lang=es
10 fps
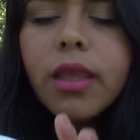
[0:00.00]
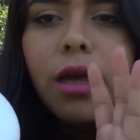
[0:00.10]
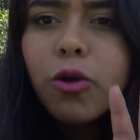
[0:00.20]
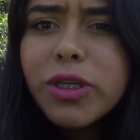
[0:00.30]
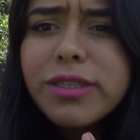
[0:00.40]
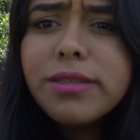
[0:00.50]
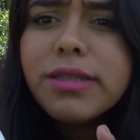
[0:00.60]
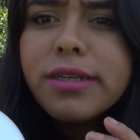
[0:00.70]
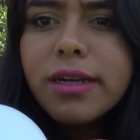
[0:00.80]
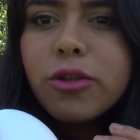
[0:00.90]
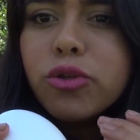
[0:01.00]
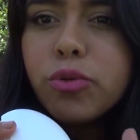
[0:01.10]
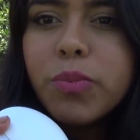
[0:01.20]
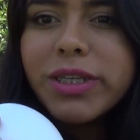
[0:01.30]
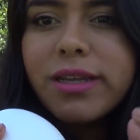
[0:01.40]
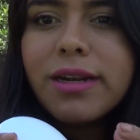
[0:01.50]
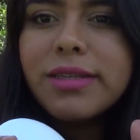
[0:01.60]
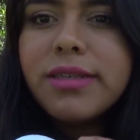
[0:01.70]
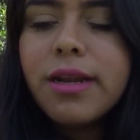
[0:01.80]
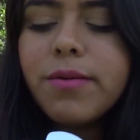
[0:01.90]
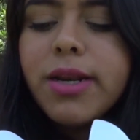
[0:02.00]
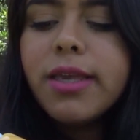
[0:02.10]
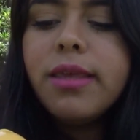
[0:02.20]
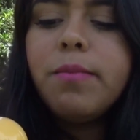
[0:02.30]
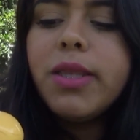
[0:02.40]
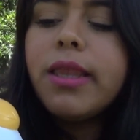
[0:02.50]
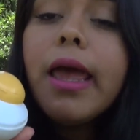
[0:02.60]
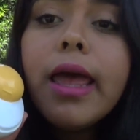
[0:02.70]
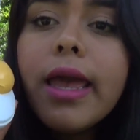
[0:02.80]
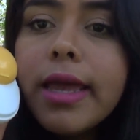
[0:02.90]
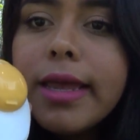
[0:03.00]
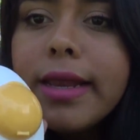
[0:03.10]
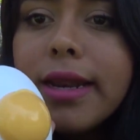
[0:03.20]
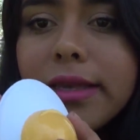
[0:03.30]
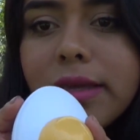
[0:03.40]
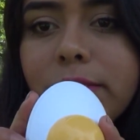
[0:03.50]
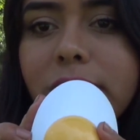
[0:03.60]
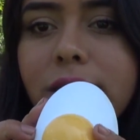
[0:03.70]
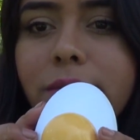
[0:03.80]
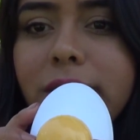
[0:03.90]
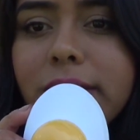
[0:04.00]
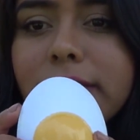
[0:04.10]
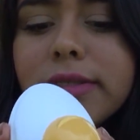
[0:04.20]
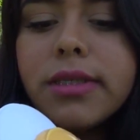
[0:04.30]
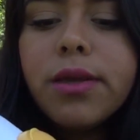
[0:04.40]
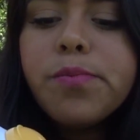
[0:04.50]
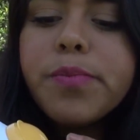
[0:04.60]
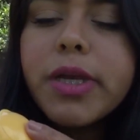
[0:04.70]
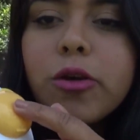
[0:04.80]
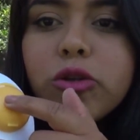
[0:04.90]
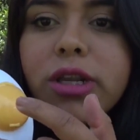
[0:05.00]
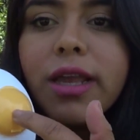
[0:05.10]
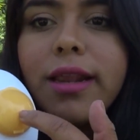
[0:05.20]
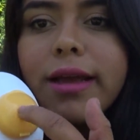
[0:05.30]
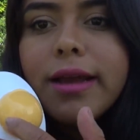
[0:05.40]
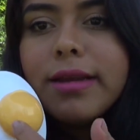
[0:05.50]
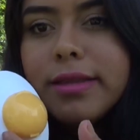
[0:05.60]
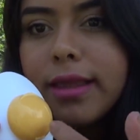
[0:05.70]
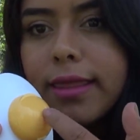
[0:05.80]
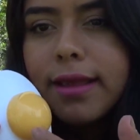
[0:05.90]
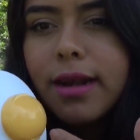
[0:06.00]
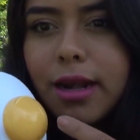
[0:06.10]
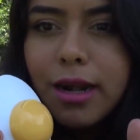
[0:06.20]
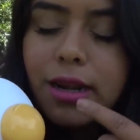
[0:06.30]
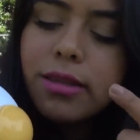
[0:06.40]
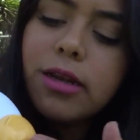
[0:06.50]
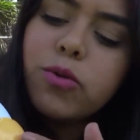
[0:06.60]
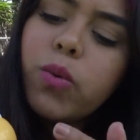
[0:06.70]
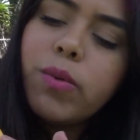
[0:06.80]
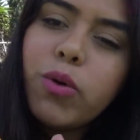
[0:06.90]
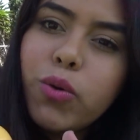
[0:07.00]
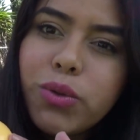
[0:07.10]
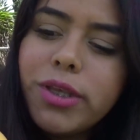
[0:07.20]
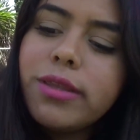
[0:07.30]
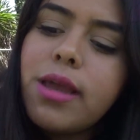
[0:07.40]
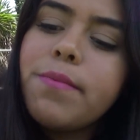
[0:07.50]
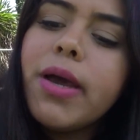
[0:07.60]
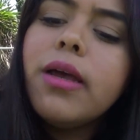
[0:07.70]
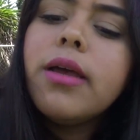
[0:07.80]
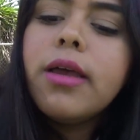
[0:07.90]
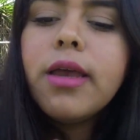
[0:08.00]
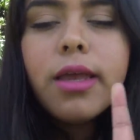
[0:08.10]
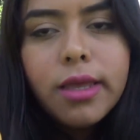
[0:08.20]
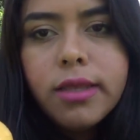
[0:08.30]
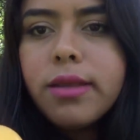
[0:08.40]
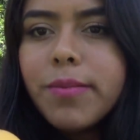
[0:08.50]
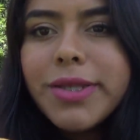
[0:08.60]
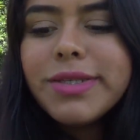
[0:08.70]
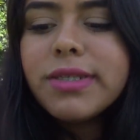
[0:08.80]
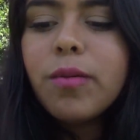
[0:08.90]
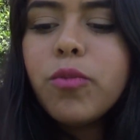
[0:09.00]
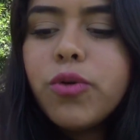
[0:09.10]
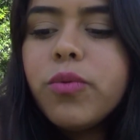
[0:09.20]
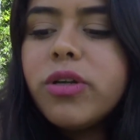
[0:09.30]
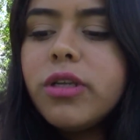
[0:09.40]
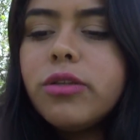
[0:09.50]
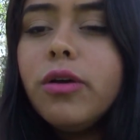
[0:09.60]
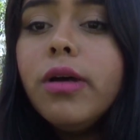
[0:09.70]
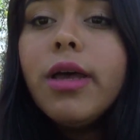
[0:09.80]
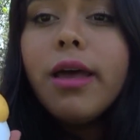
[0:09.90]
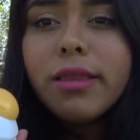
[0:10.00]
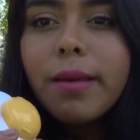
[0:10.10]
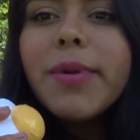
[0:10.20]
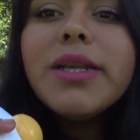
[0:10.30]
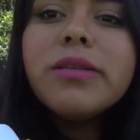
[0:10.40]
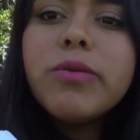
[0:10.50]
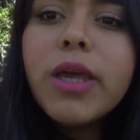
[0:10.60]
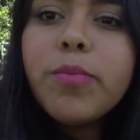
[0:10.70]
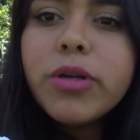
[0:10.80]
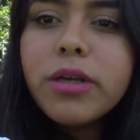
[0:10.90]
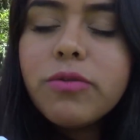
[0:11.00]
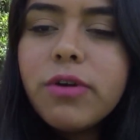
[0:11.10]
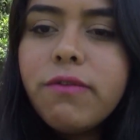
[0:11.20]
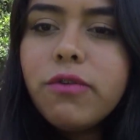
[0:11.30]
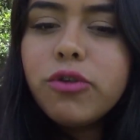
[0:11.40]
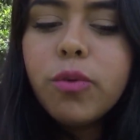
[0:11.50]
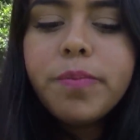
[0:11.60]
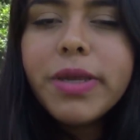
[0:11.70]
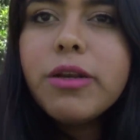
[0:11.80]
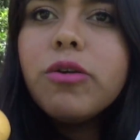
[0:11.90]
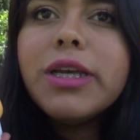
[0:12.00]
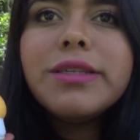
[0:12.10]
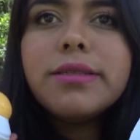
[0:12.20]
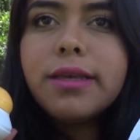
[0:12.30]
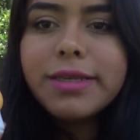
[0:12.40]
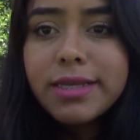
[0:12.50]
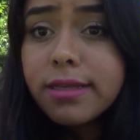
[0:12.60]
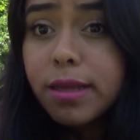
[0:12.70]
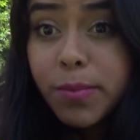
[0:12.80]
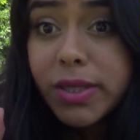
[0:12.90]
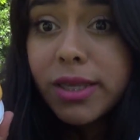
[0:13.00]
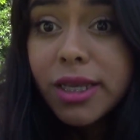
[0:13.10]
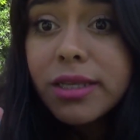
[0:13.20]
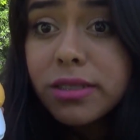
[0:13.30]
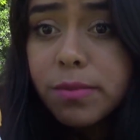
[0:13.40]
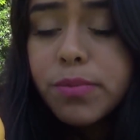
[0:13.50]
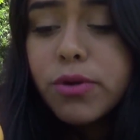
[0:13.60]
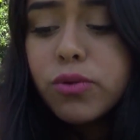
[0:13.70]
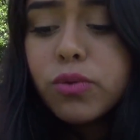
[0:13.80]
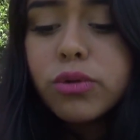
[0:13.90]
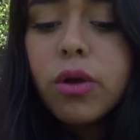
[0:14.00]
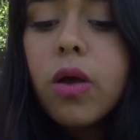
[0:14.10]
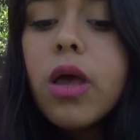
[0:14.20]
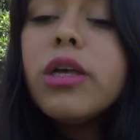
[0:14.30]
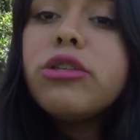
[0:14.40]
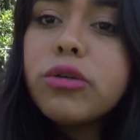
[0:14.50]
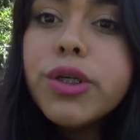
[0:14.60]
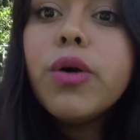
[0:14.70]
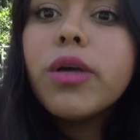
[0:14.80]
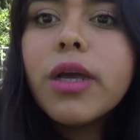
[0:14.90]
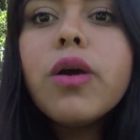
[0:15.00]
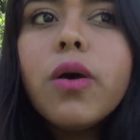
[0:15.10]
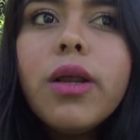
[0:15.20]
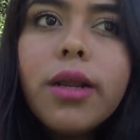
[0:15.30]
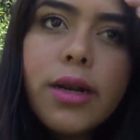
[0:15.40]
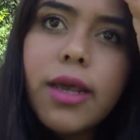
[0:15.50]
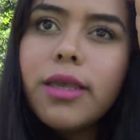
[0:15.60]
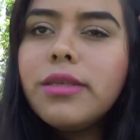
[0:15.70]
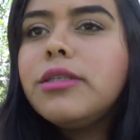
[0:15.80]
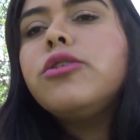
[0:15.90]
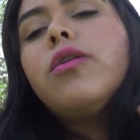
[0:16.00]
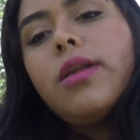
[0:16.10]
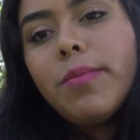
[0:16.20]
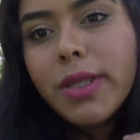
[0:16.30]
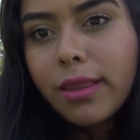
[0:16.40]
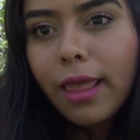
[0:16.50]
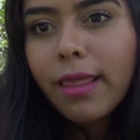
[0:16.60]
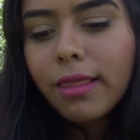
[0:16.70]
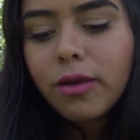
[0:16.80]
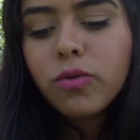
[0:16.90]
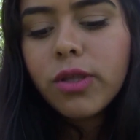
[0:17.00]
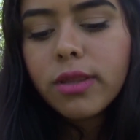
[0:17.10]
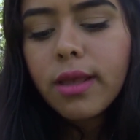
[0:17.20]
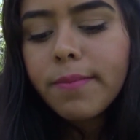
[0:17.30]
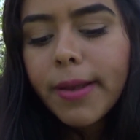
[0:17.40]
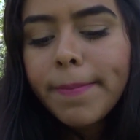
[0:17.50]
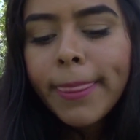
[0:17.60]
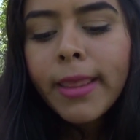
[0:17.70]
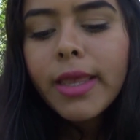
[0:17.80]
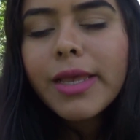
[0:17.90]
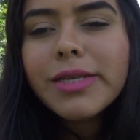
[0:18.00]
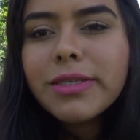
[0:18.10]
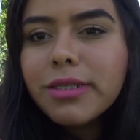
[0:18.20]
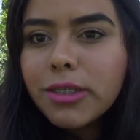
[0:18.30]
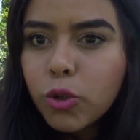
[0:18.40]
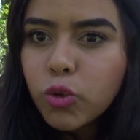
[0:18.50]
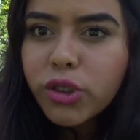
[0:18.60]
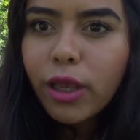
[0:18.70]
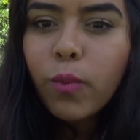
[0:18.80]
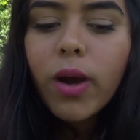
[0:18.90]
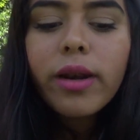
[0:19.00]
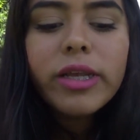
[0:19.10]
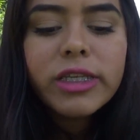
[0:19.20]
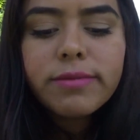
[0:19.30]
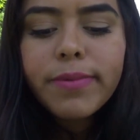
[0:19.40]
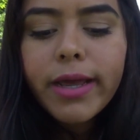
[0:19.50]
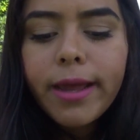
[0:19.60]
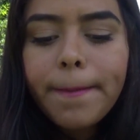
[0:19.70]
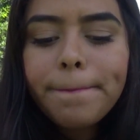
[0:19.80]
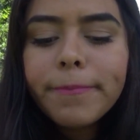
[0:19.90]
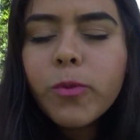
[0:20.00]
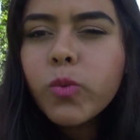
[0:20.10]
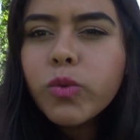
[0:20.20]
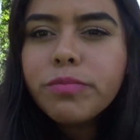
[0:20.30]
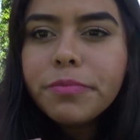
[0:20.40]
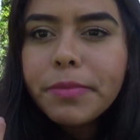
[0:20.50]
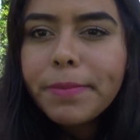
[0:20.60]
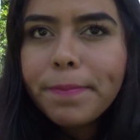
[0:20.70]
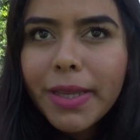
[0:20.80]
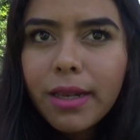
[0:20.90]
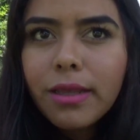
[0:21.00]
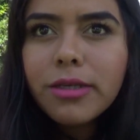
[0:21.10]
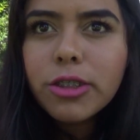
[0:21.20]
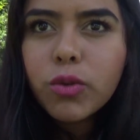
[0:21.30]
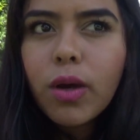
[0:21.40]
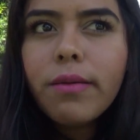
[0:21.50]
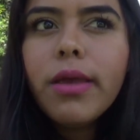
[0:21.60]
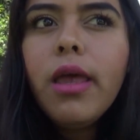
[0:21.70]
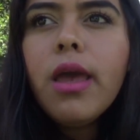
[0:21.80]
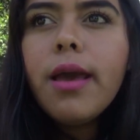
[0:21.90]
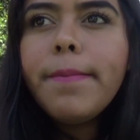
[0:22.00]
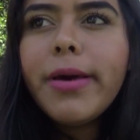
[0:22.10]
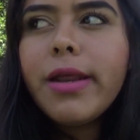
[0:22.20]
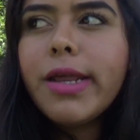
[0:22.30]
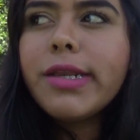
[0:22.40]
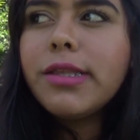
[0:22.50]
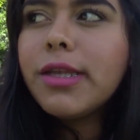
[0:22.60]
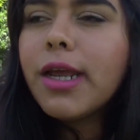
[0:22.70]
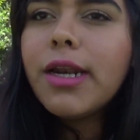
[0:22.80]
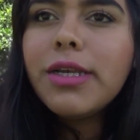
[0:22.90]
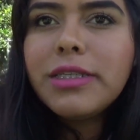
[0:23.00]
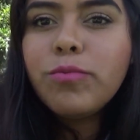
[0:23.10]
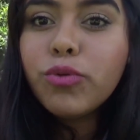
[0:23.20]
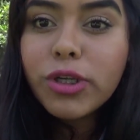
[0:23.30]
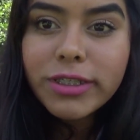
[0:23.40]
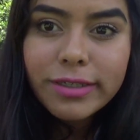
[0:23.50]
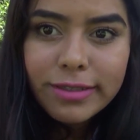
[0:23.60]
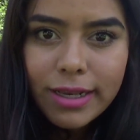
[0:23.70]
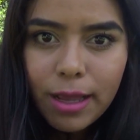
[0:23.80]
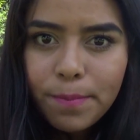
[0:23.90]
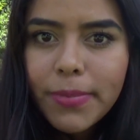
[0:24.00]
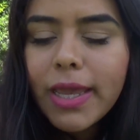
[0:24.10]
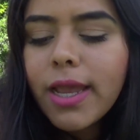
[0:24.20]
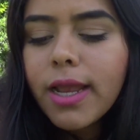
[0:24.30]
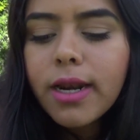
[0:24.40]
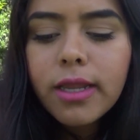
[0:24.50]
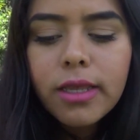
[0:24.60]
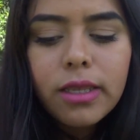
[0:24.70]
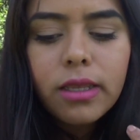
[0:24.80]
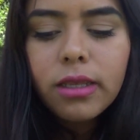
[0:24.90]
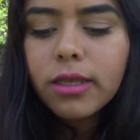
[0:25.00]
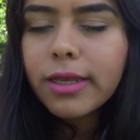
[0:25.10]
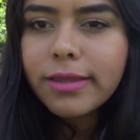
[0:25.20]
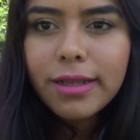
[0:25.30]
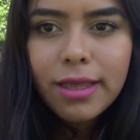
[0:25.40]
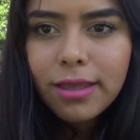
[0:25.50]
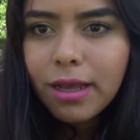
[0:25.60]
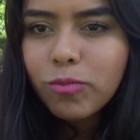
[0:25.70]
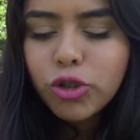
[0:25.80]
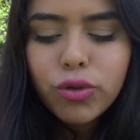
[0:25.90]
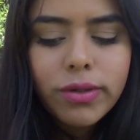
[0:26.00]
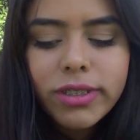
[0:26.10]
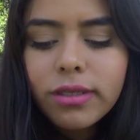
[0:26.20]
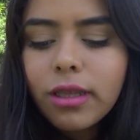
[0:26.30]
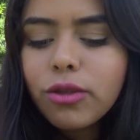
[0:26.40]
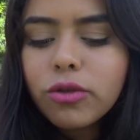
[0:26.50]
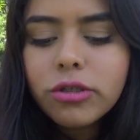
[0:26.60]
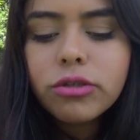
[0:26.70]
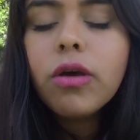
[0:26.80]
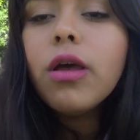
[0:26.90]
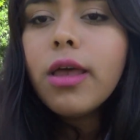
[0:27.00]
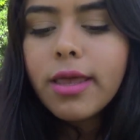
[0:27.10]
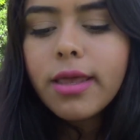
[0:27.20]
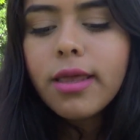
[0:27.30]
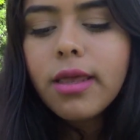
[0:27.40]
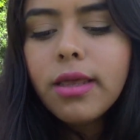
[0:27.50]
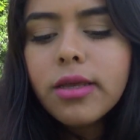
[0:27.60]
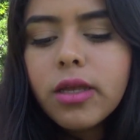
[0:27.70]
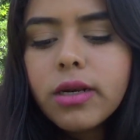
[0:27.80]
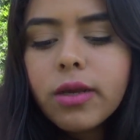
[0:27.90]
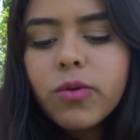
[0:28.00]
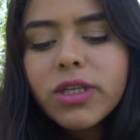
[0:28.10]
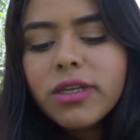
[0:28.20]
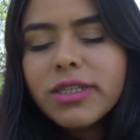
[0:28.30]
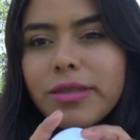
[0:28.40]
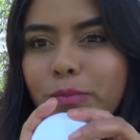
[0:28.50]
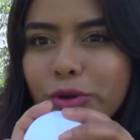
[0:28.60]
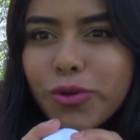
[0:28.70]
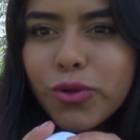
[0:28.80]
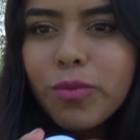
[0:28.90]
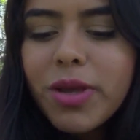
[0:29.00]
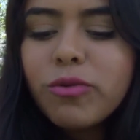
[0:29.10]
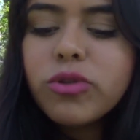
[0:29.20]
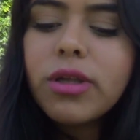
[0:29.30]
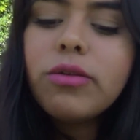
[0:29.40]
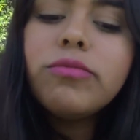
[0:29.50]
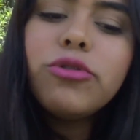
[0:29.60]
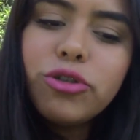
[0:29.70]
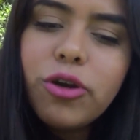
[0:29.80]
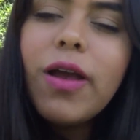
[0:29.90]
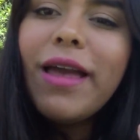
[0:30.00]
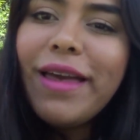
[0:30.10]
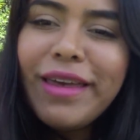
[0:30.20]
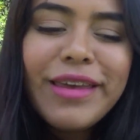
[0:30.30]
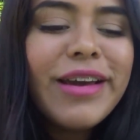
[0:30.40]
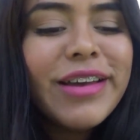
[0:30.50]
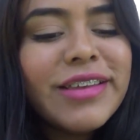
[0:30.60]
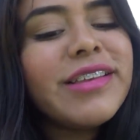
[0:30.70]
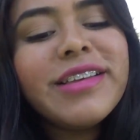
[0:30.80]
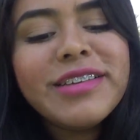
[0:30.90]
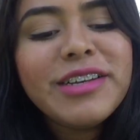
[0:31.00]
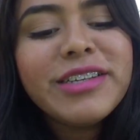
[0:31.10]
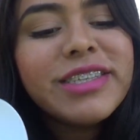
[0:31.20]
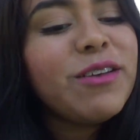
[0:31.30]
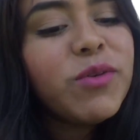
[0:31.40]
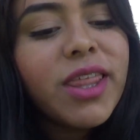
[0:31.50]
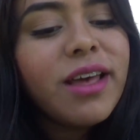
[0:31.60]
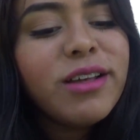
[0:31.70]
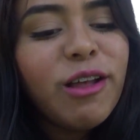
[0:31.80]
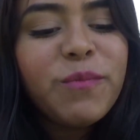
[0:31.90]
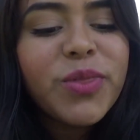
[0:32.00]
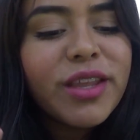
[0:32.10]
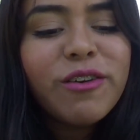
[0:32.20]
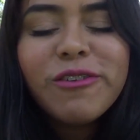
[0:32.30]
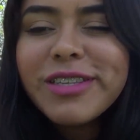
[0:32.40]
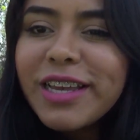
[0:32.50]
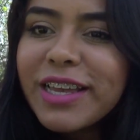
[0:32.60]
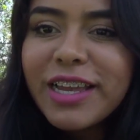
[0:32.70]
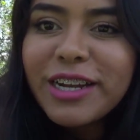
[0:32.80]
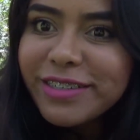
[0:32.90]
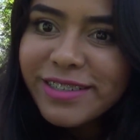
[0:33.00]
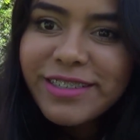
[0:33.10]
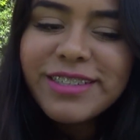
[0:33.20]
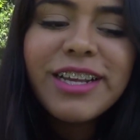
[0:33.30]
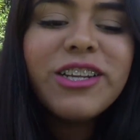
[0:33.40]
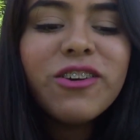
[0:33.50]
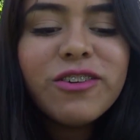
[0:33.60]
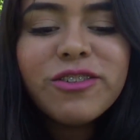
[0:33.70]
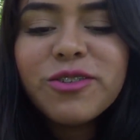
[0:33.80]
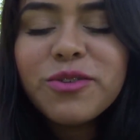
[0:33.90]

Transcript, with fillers: aunque esté cerrado, tú puedes alcanzar a ver la yemita. Y la yemita viene así, pero trae la carita del, del huevo gudetama. Y también está muy bonito. También les voy a poner una foto, pero es exactamente este producto, solo que con la edición limitada de Gudetama. Este se usa igual, es para un peeling suave, para retirar las impurezas de la piel y que te la deja muy suavecita y todo eso y eh, recuerden que este producto me ha gustado mucho eh, hasta me da cosa que ah, salió con